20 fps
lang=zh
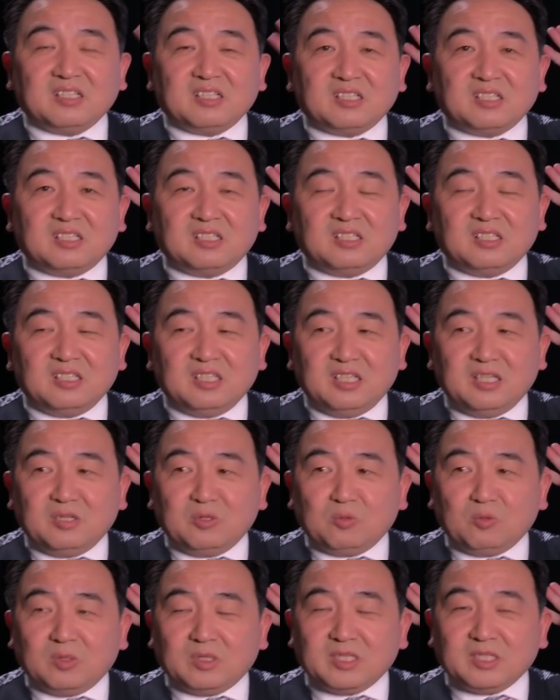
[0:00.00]
是
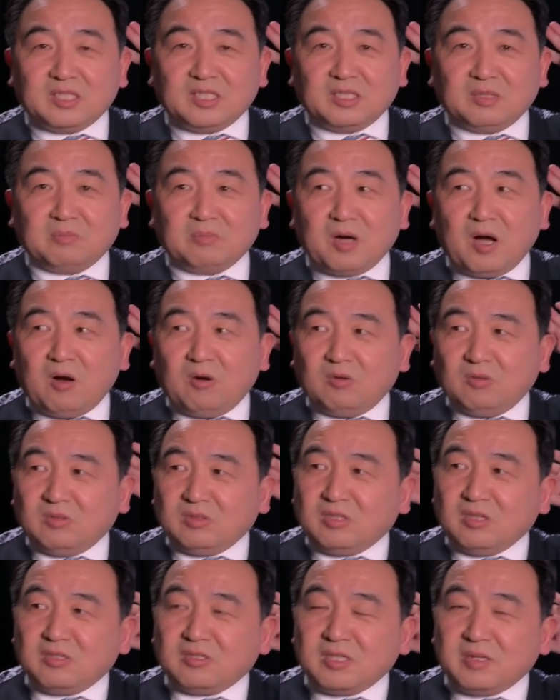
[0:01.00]
英国的情报，
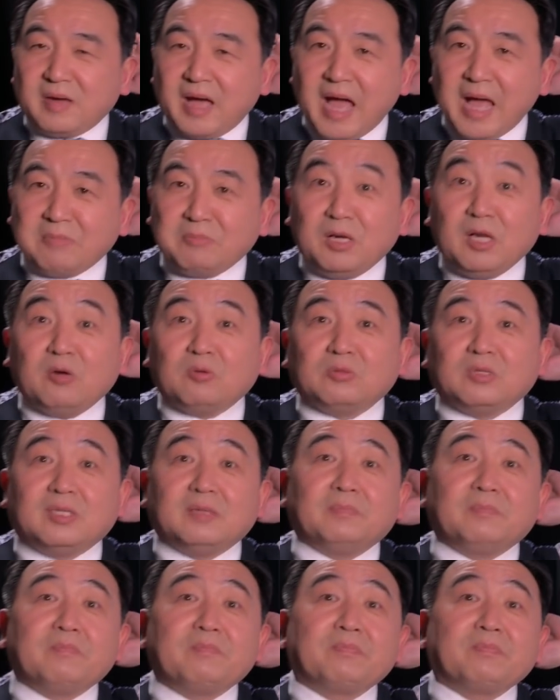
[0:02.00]
叫是 M 六
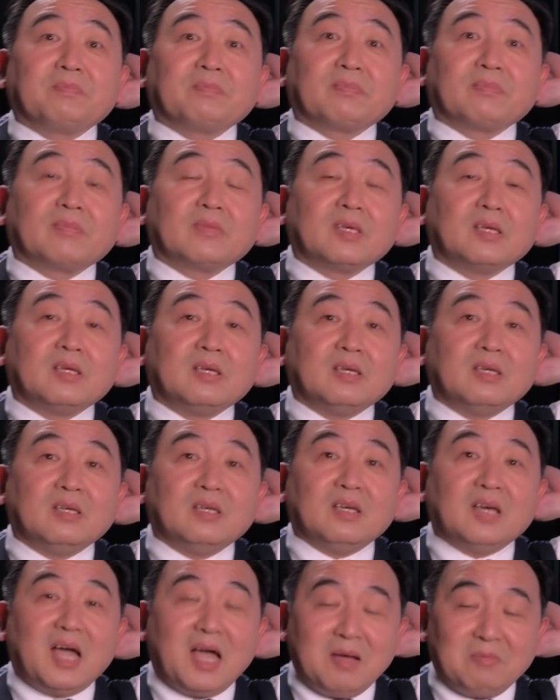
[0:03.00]

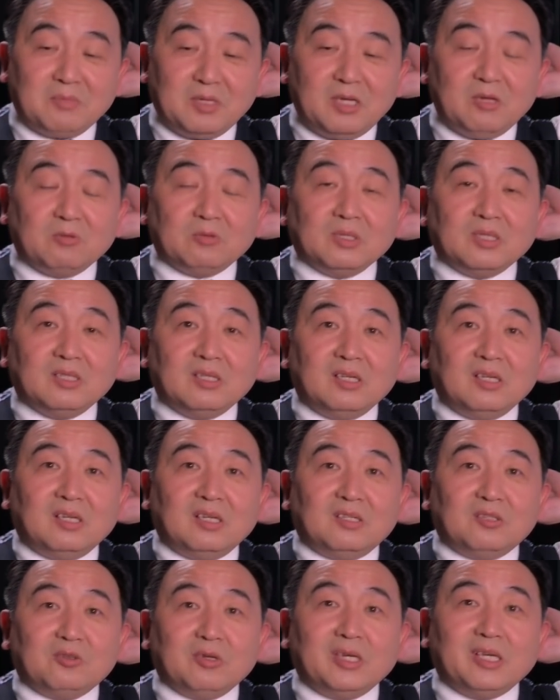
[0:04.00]
的，M 六，
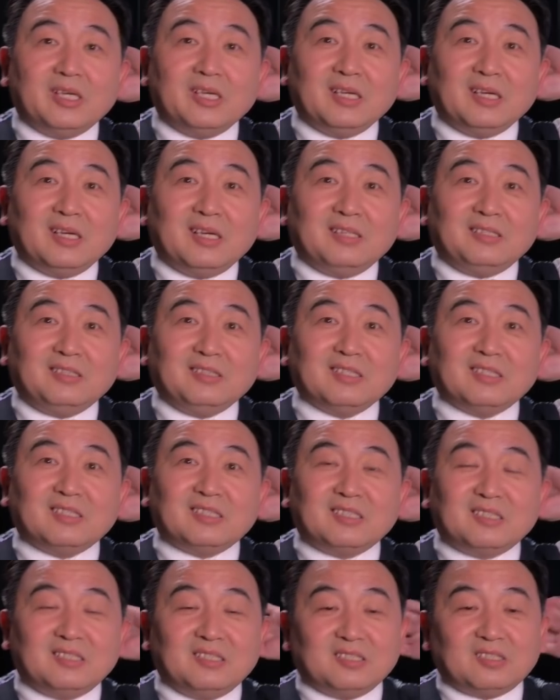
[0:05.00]
所以那
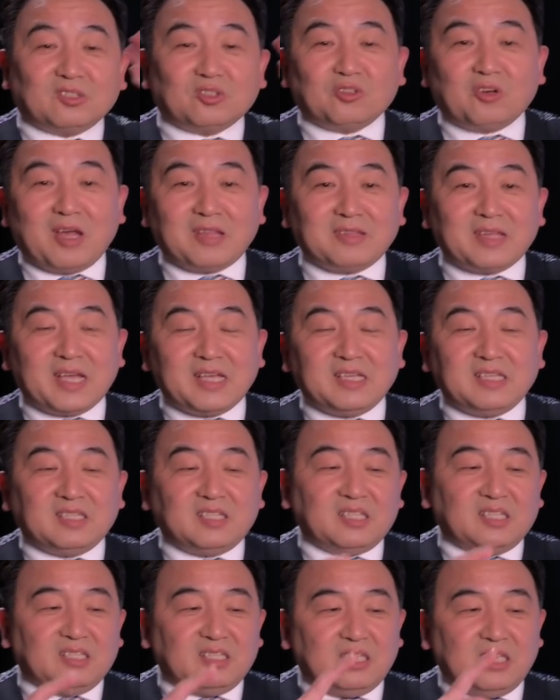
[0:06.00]
是攒在一
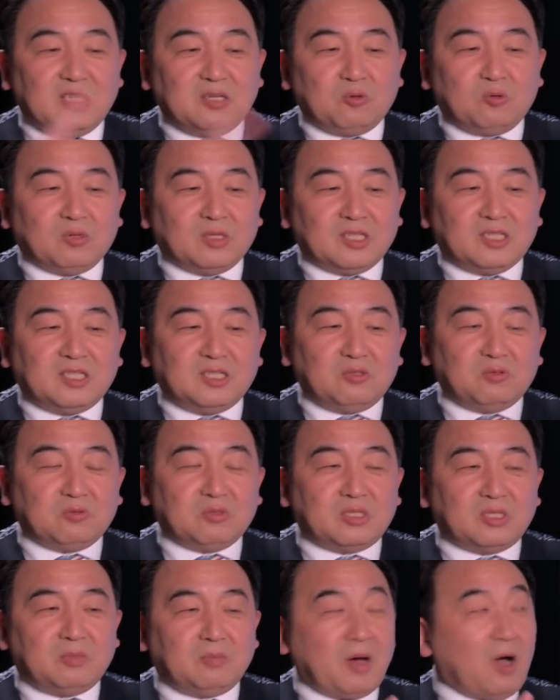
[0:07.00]
起，英国的《金
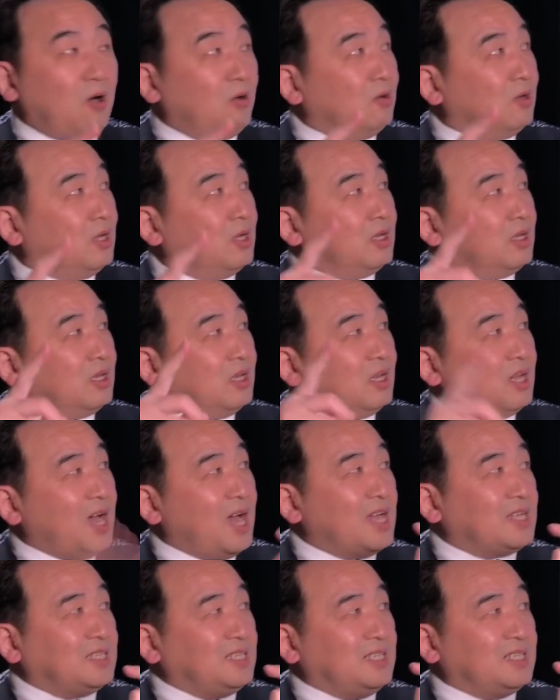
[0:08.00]
融时报》、
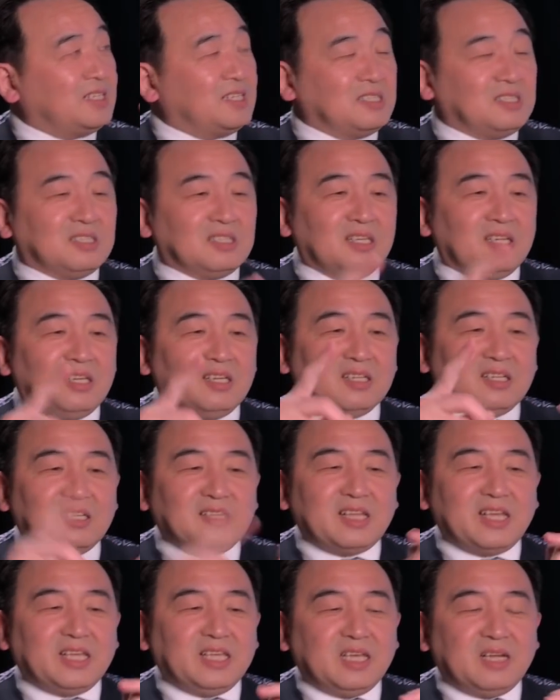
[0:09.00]
汉尼根
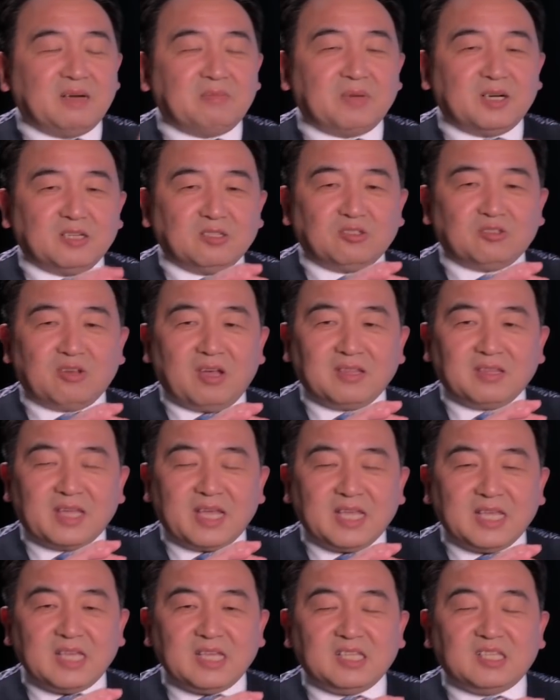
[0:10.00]
跟那爷们儿攒
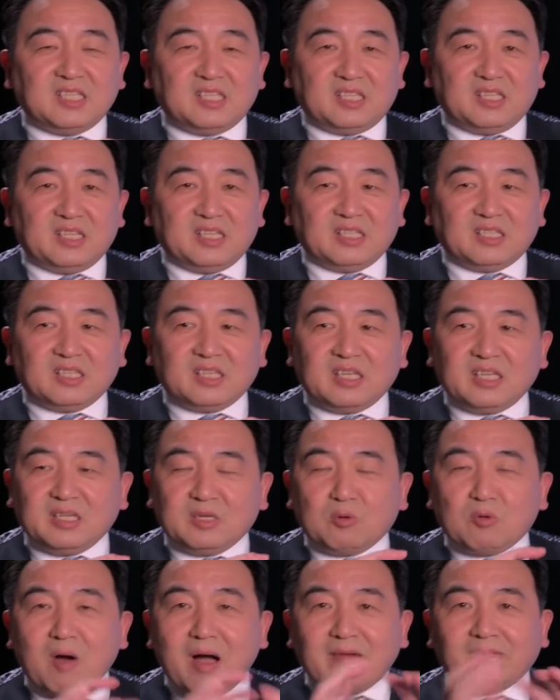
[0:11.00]
在一起
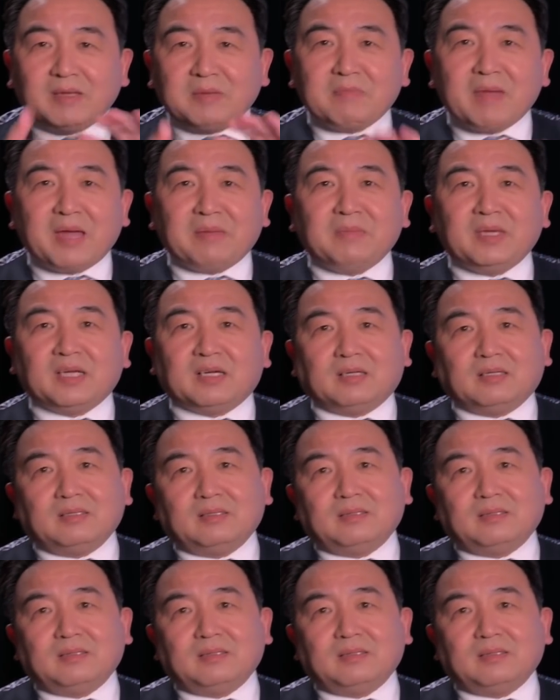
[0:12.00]
替华为卖命。